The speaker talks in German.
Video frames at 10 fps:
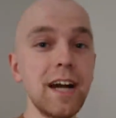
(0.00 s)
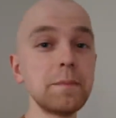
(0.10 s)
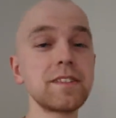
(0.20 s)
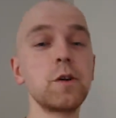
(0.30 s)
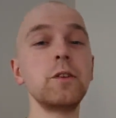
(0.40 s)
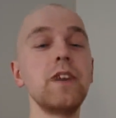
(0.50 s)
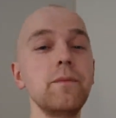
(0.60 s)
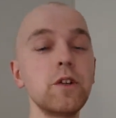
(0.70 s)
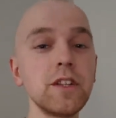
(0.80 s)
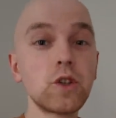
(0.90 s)
ihr habt es gehört, wir
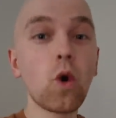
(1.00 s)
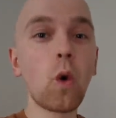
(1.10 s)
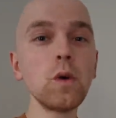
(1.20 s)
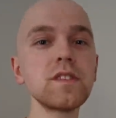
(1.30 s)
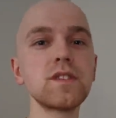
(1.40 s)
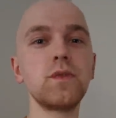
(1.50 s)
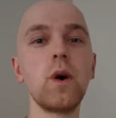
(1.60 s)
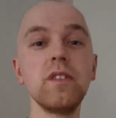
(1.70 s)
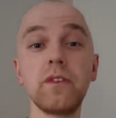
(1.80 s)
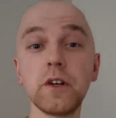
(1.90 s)
haben wirklich Großes
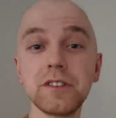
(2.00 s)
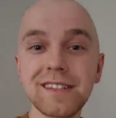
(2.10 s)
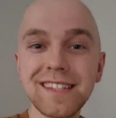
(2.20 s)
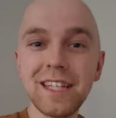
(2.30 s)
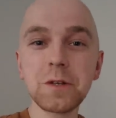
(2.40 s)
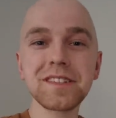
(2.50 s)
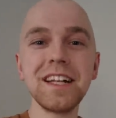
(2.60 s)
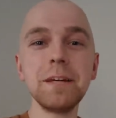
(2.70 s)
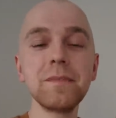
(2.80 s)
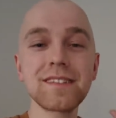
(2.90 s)
vor. Wir wollen euch das
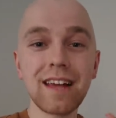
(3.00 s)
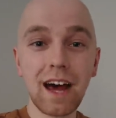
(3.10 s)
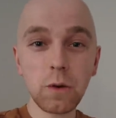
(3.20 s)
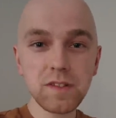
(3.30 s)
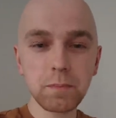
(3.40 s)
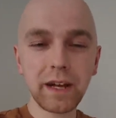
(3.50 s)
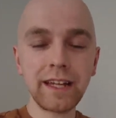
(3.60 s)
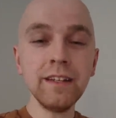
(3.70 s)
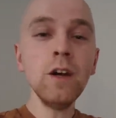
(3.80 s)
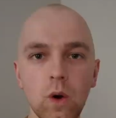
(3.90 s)
Kioskerlebnis nach Hause bringen
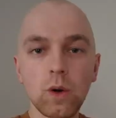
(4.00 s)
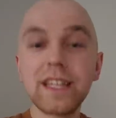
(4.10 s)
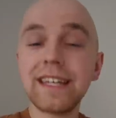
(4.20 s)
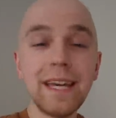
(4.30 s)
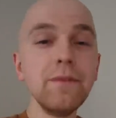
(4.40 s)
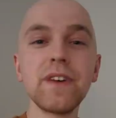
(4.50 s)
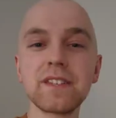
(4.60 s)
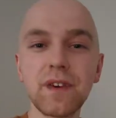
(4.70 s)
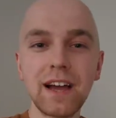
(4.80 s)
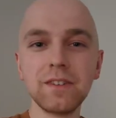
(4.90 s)
bringen. Und
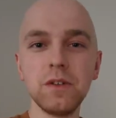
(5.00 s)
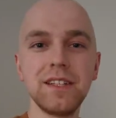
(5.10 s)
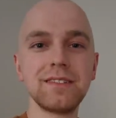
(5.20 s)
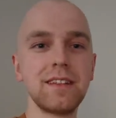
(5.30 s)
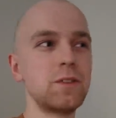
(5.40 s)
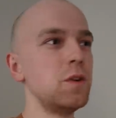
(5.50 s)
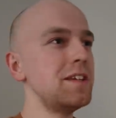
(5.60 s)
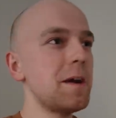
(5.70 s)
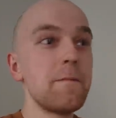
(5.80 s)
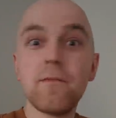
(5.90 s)
gegebenenfalls fragt ihr euch jetzt
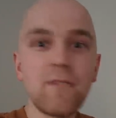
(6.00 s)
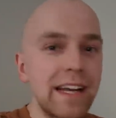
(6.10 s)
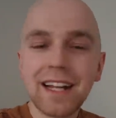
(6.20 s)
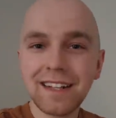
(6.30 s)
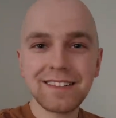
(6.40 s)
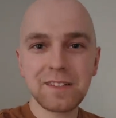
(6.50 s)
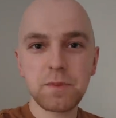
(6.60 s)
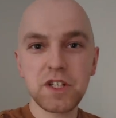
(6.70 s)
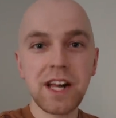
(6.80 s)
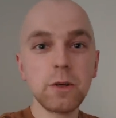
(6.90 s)
natürlich, wann kann ich das
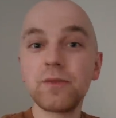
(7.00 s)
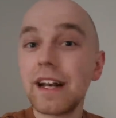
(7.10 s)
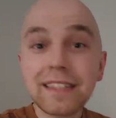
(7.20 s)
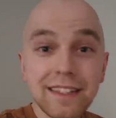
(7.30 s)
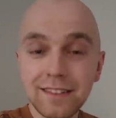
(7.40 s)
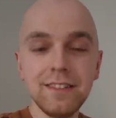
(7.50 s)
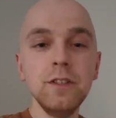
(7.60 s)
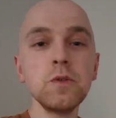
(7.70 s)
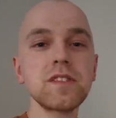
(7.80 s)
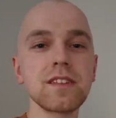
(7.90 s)
bestellen und wann kriege ich die
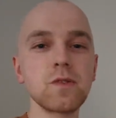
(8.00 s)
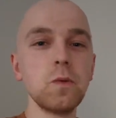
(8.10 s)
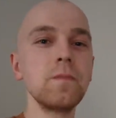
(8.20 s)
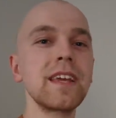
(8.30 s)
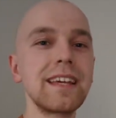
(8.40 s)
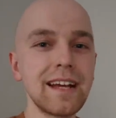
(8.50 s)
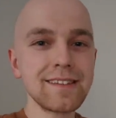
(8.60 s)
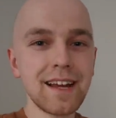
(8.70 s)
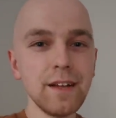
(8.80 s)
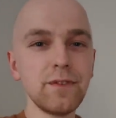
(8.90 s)
News dazu?
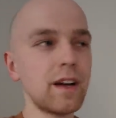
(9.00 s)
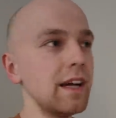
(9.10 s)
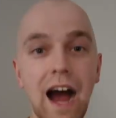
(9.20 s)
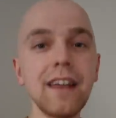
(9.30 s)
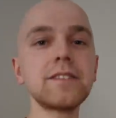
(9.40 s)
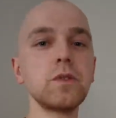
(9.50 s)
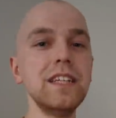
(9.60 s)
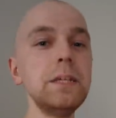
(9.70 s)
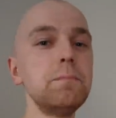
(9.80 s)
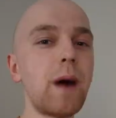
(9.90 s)
Ganz einfach. Alex und
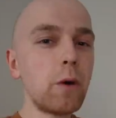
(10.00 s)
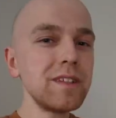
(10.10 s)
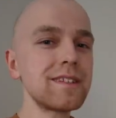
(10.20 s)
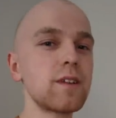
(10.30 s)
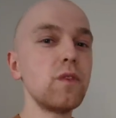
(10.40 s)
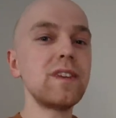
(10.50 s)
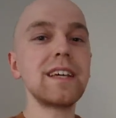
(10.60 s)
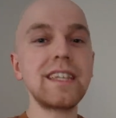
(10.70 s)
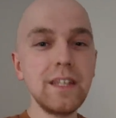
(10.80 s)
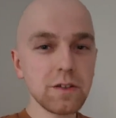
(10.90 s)
ich bauen jetzt auf
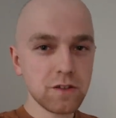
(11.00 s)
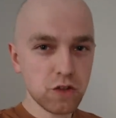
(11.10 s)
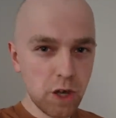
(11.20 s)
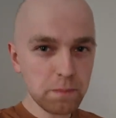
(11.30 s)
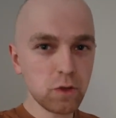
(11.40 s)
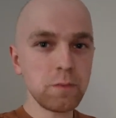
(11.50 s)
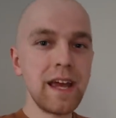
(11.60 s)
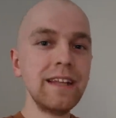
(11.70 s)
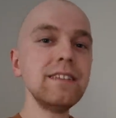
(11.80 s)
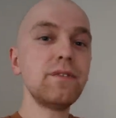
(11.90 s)
der Kiosk Shop
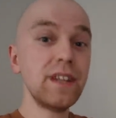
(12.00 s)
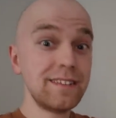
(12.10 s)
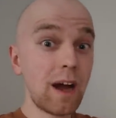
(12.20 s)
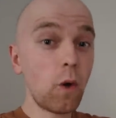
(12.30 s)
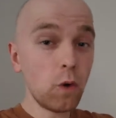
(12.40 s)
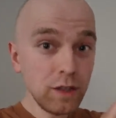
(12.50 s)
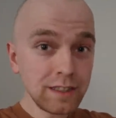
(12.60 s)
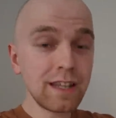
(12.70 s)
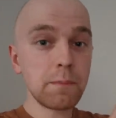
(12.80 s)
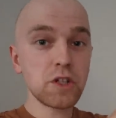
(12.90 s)
Domain, die findet ihr auch unten
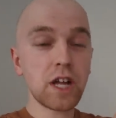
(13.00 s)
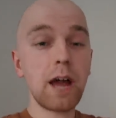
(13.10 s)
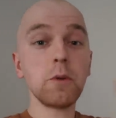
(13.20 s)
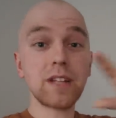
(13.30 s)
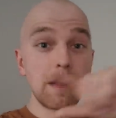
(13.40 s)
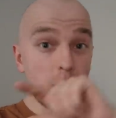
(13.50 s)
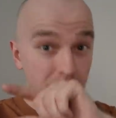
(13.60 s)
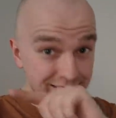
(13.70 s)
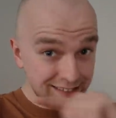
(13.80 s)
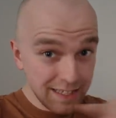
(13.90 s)
in der Beschreibung und einmal auch
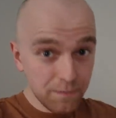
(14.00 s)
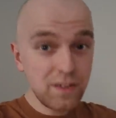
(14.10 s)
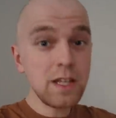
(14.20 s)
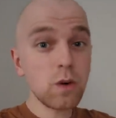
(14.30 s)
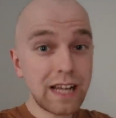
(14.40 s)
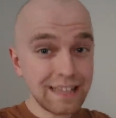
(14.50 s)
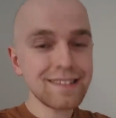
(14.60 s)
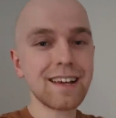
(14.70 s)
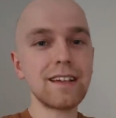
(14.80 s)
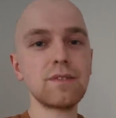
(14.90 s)
jetzt hier im Video
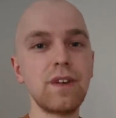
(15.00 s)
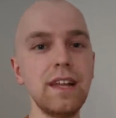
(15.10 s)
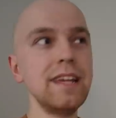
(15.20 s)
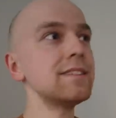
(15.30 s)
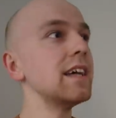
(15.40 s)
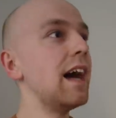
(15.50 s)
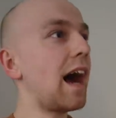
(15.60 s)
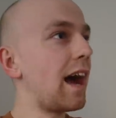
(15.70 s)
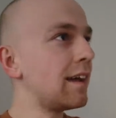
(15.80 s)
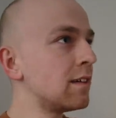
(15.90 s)
ganz krass verlinkt,
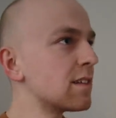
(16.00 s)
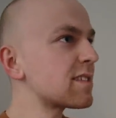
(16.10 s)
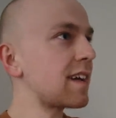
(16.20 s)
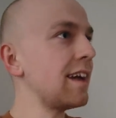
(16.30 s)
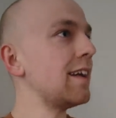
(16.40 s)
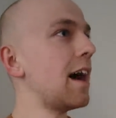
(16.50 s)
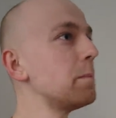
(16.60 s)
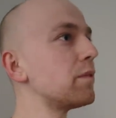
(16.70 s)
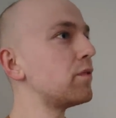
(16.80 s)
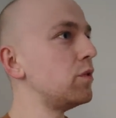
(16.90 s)
ein
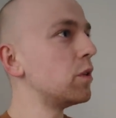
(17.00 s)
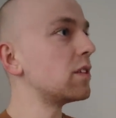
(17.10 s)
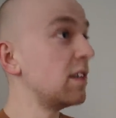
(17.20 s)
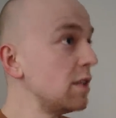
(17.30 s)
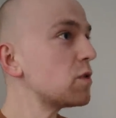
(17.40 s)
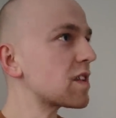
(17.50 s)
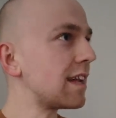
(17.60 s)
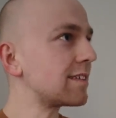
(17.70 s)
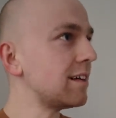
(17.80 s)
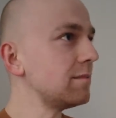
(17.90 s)
Sign-up für den
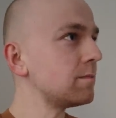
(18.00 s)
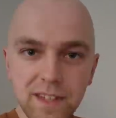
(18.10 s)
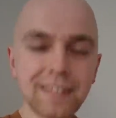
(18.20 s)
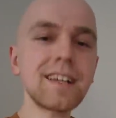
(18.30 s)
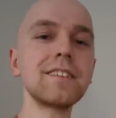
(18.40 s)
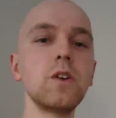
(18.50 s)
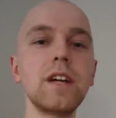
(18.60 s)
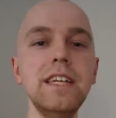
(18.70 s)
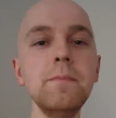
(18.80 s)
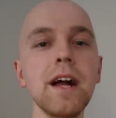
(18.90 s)
Newsletter. Da tragt ihr eure
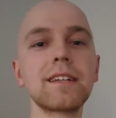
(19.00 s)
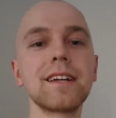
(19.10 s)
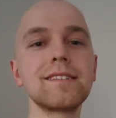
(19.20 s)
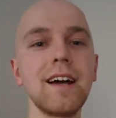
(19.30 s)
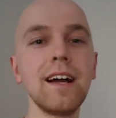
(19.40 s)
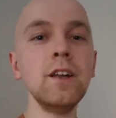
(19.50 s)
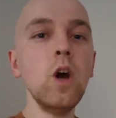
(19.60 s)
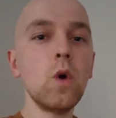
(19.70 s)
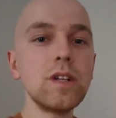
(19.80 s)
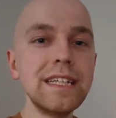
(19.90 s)
E-Mail-Adresse ein
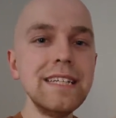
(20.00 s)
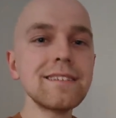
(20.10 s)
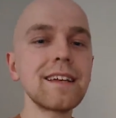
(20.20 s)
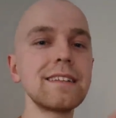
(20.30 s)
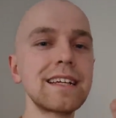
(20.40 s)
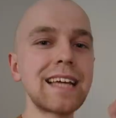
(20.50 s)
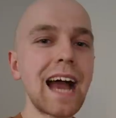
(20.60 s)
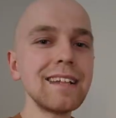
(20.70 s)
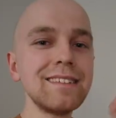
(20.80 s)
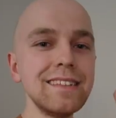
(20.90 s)
und ihr seid dann
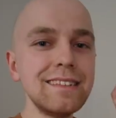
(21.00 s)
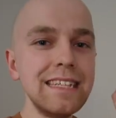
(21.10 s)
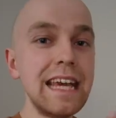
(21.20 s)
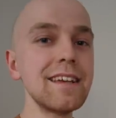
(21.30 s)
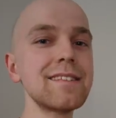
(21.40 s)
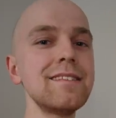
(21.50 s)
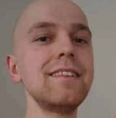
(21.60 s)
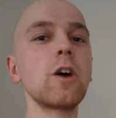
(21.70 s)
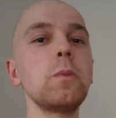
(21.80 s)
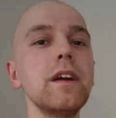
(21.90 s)
garantiert die Ersten, die
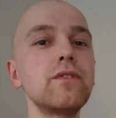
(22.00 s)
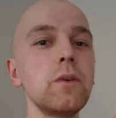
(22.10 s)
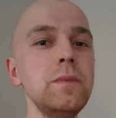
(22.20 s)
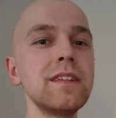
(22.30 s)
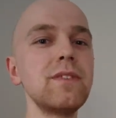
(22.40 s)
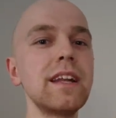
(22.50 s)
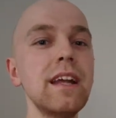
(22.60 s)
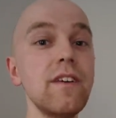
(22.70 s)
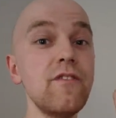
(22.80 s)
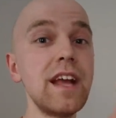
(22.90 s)
darüber informiert werden,
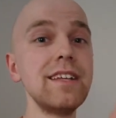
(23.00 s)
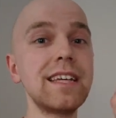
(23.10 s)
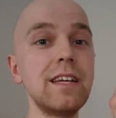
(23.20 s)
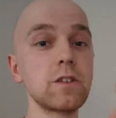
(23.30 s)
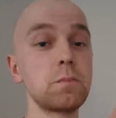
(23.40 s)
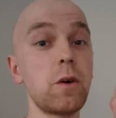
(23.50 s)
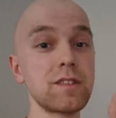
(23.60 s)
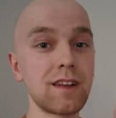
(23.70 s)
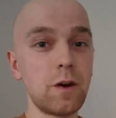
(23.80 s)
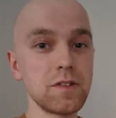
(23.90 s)
wenn die
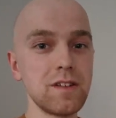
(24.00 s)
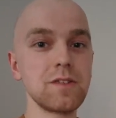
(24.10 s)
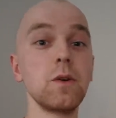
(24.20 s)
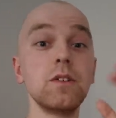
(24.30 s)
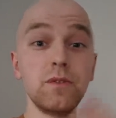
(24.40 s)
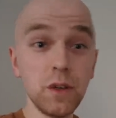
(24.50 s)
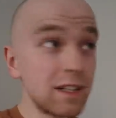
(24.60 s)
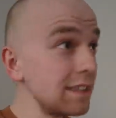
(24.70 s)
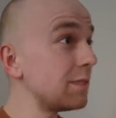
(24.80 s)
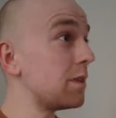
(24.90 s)
Kiosk-Box draußen ist. Und
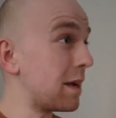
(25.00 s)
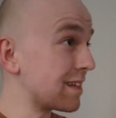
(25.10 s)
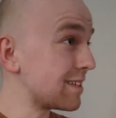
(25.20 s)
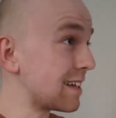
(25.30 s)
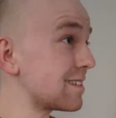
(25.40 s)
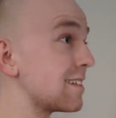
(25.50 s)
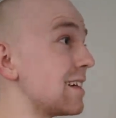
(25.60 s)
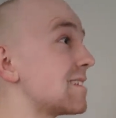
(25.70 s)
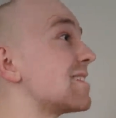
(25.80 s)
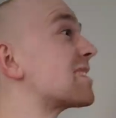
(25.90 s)
wirklich, wir meinen das ernst,
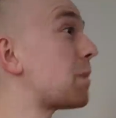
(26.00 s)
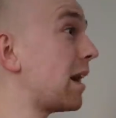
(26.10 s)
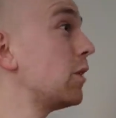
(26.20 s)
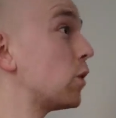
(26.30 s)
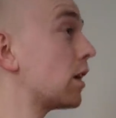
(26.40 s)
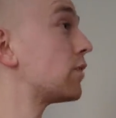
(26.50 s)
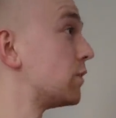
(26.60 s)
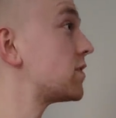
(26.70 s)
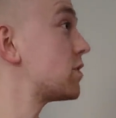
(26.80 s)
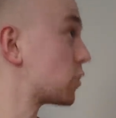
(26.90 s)
es sind
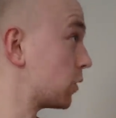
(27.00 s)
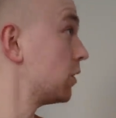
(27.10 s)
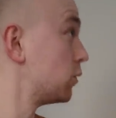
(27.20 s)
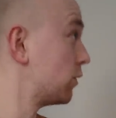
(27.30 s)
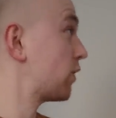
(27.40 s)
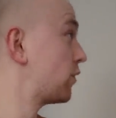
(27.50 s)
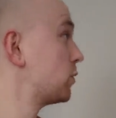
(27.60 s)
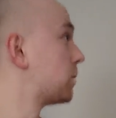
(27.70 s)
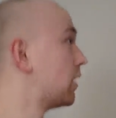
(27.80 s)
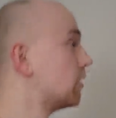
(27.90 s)
250 Stück. Genau,
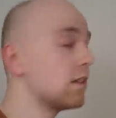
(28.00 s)
es wird